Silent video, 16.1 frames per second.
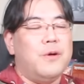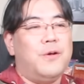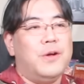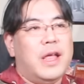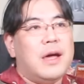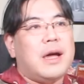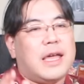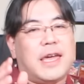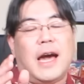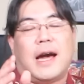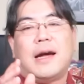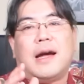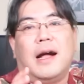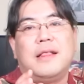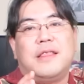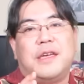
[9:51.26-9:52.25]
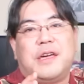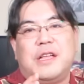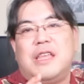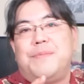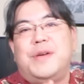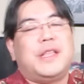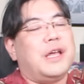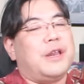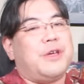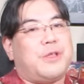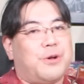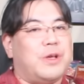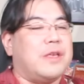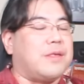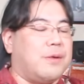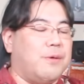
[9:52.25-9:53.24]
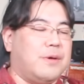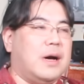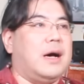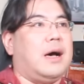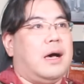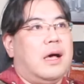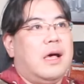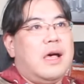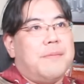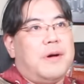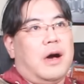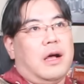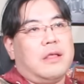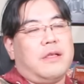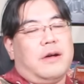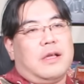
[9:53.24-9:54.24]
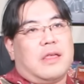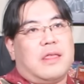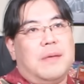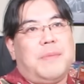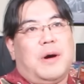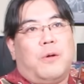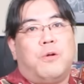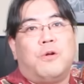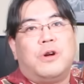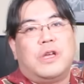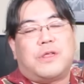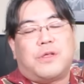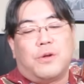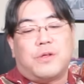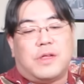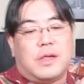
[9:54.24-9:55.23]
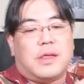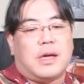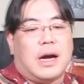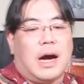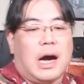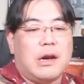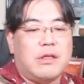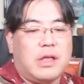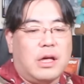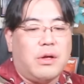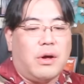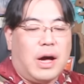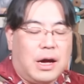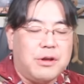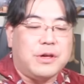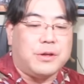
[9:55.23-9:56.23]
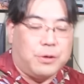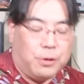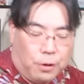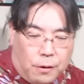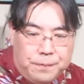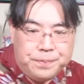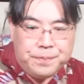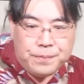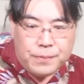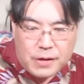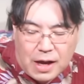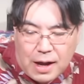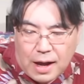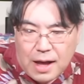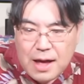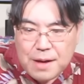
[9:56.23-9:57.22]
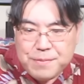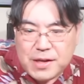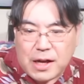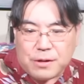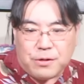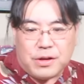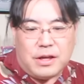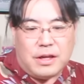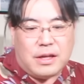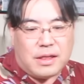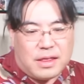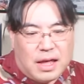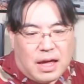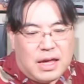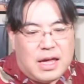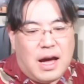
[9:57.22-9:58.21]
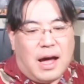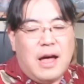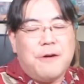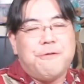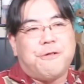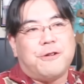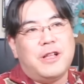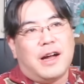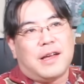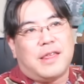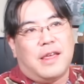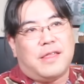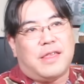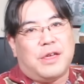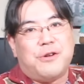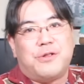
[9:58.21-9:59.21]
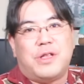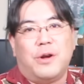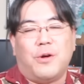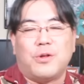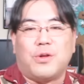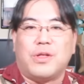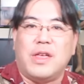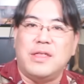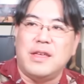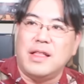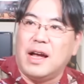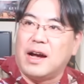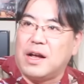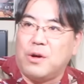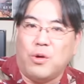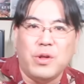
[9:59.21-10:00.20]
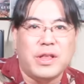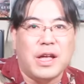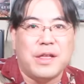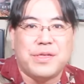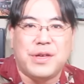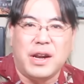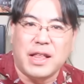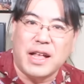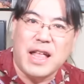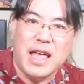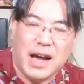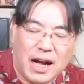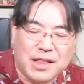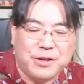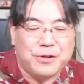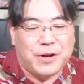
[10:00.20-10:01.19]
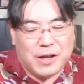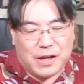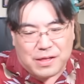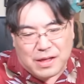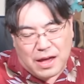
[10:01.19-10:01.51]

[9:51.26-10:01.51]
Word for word: をね、客観的に見てる人ですとか、まあ、あとはですね、まあ、法律の知識がある程度ある人、が見た時にですね、いや、福永先生言ってること全然なんか論点ずれてねえかっていうのはです